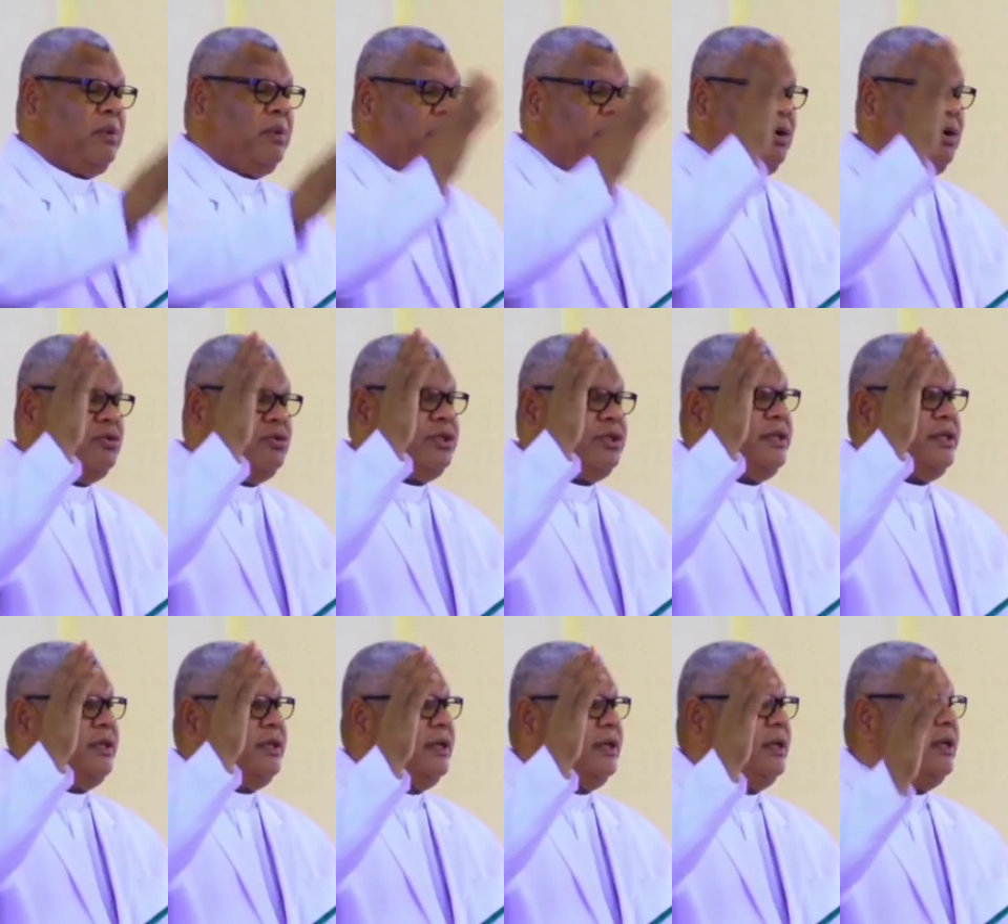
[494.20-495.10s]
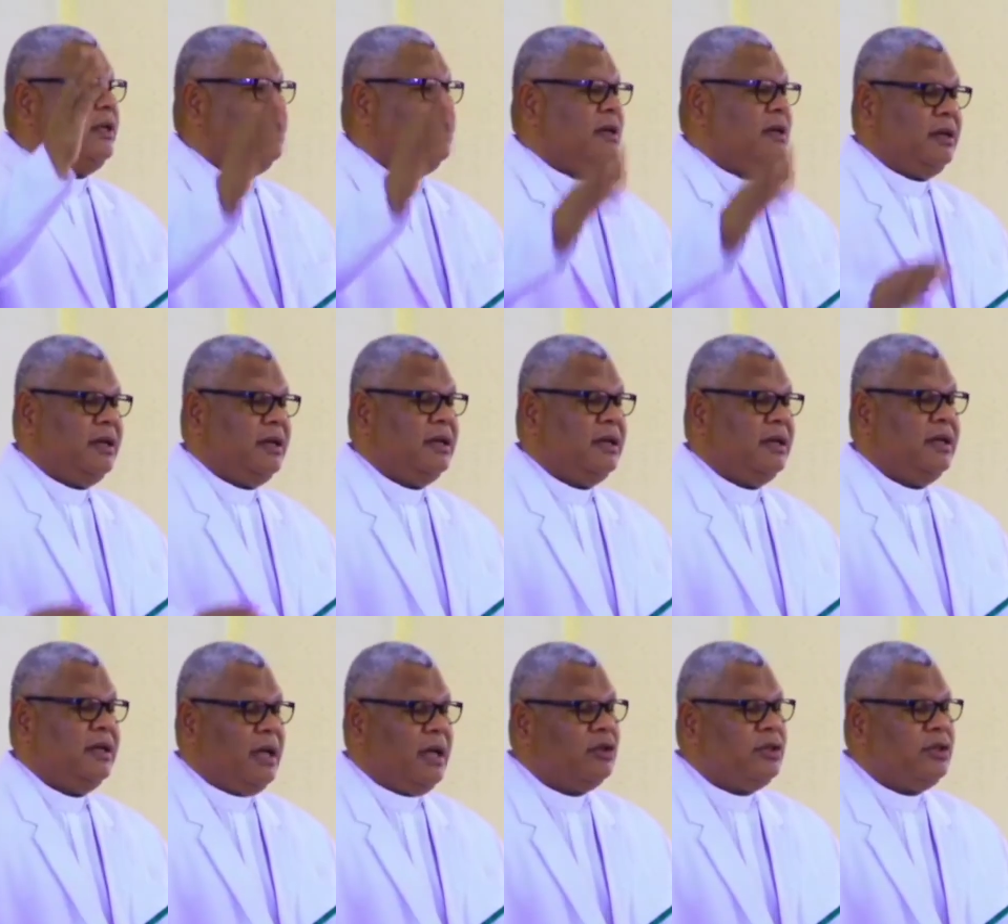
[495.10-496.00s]
Nabi dona na boluti
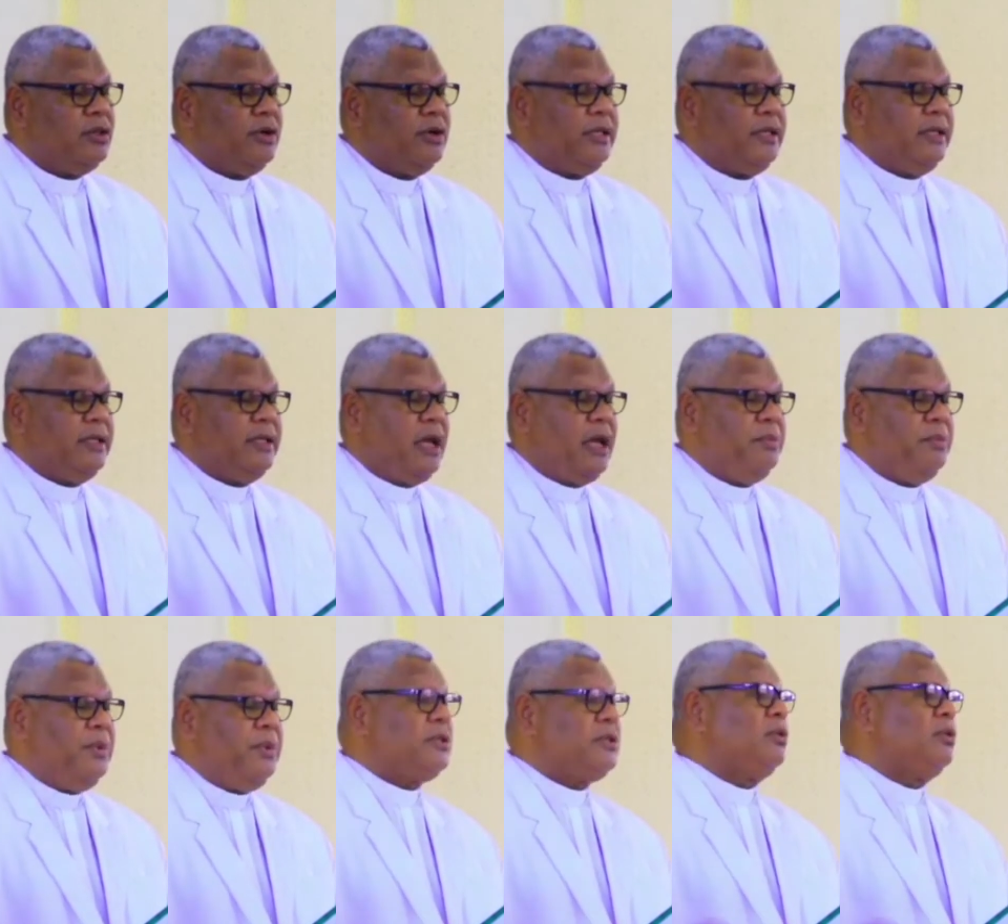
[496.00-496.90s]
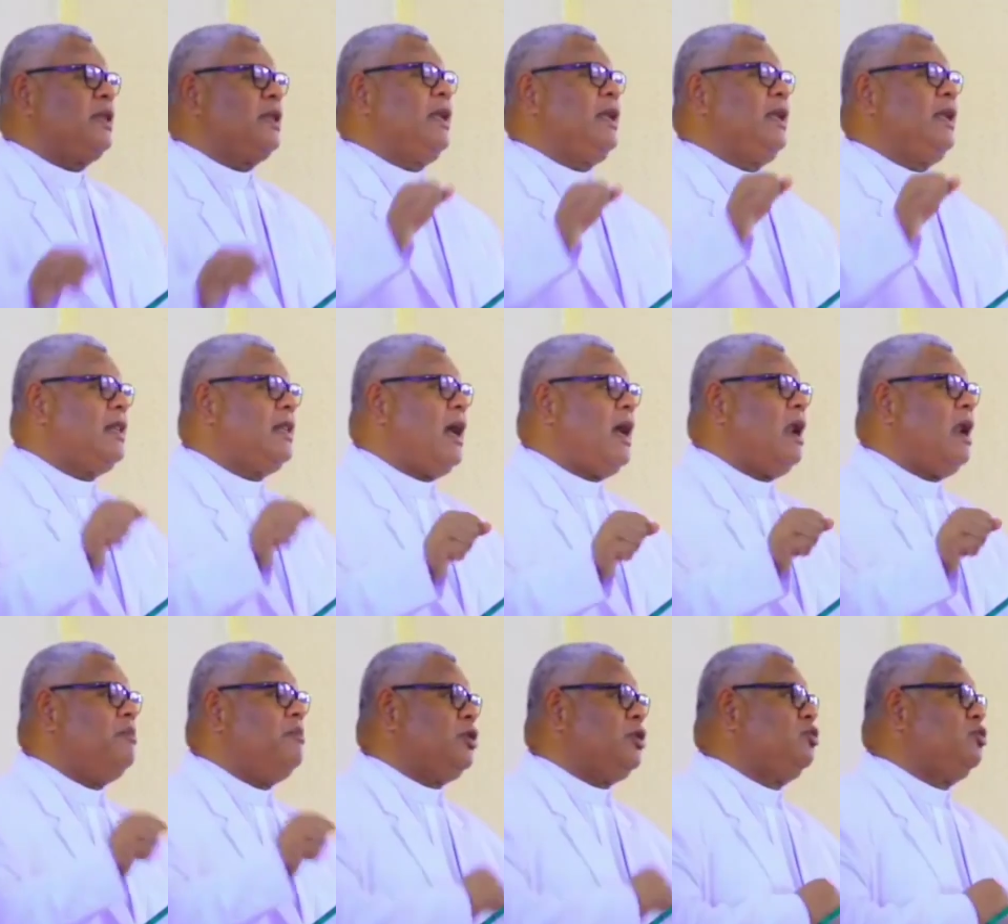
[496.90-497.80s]
Ado tu yang indai. Wisau tak ini
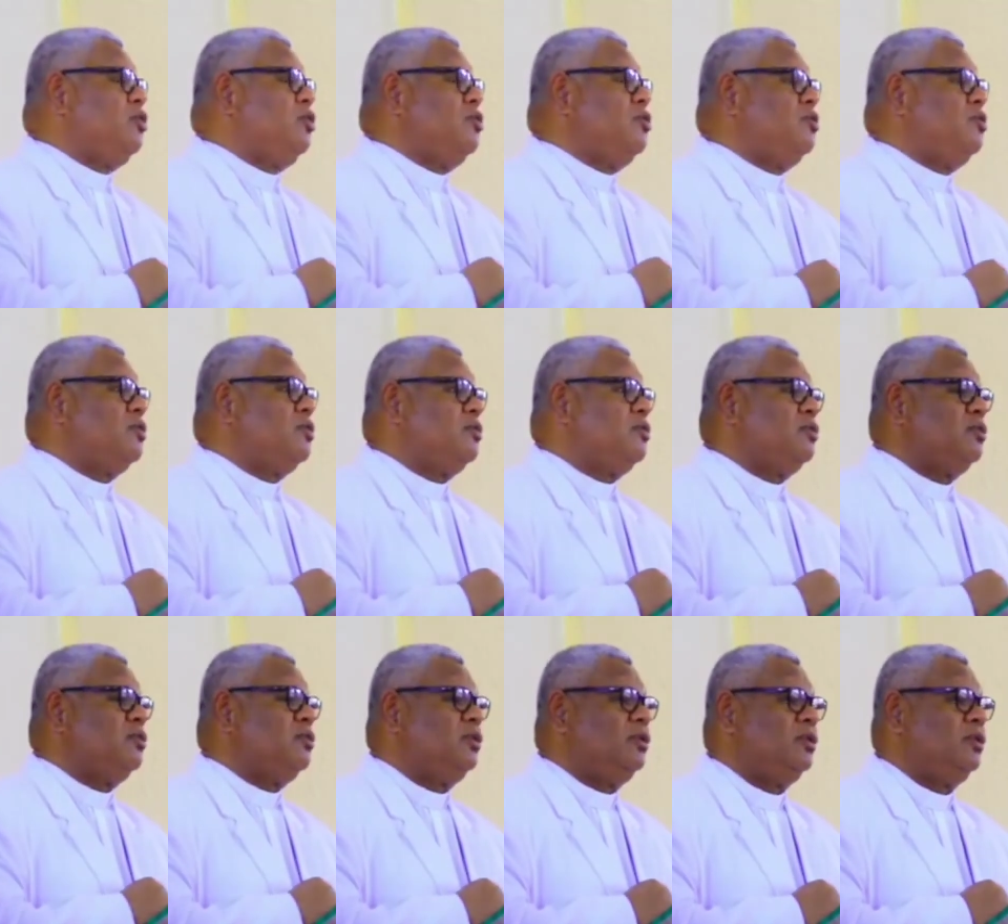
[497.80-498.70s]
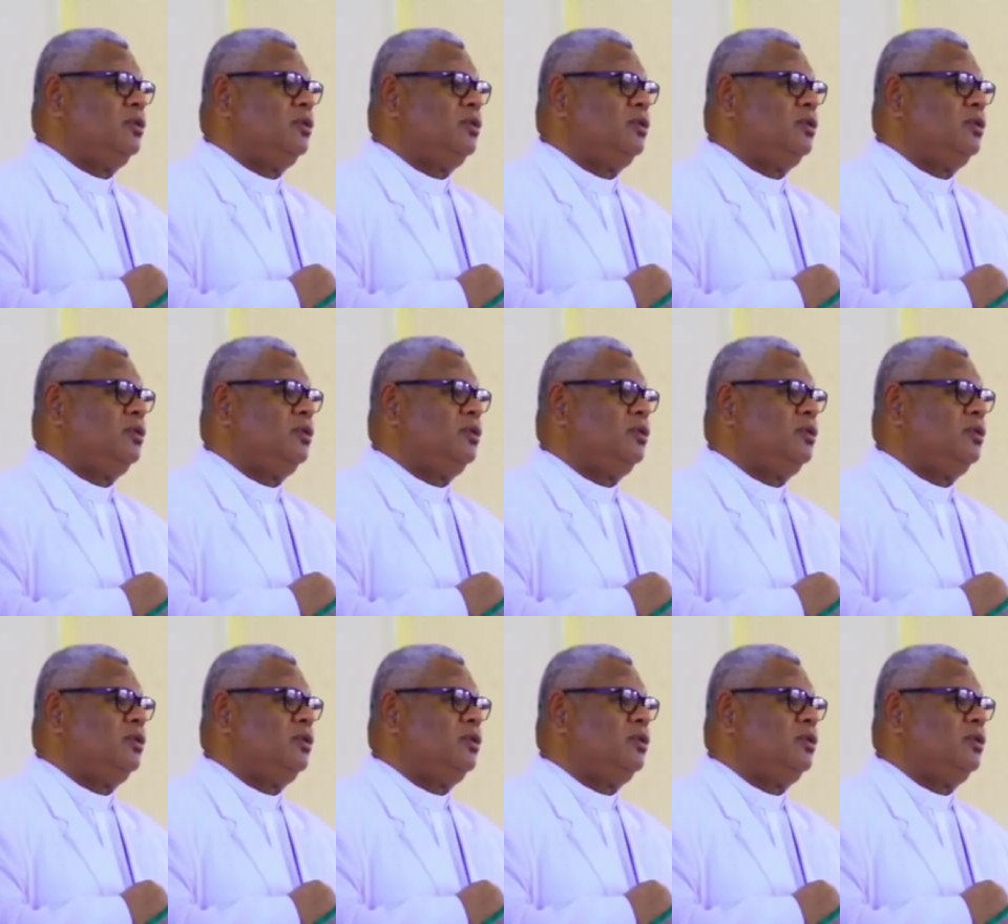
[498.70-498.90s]
tala mendo donu.